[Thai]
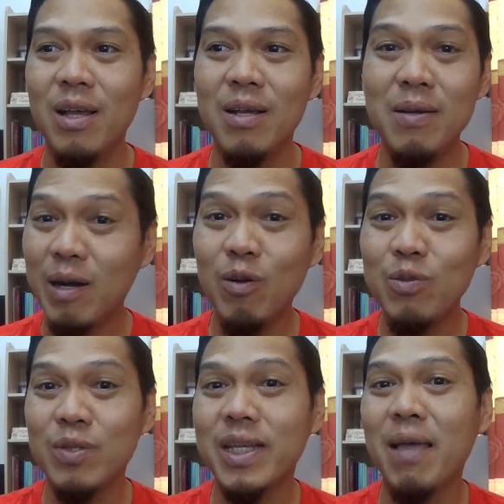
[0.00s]
คือเขา
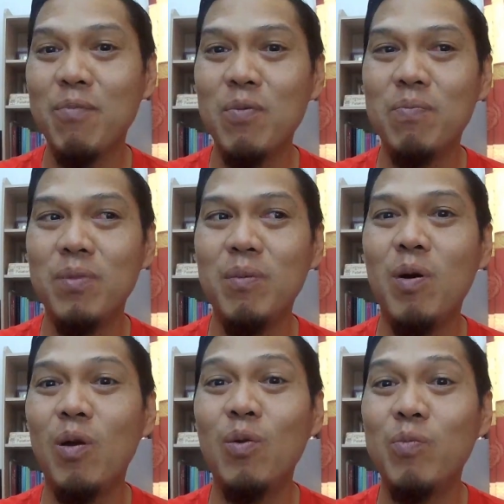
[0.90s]
สนใจปุ๊บ แล้วพ
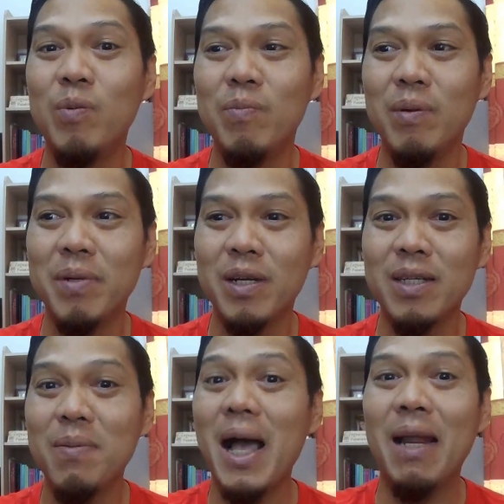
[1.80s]
อรู้ปุ๊บ แล้วมันก็
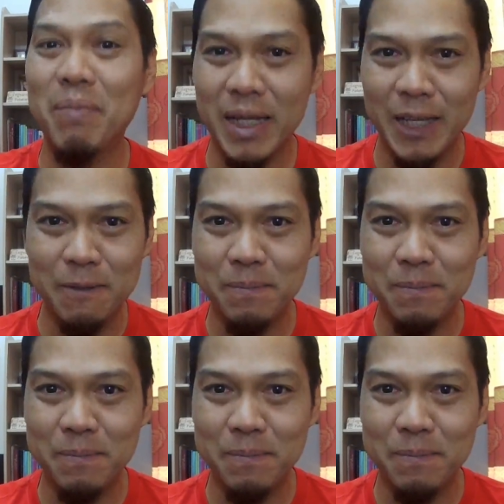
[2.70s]
จะผ่านไปเลย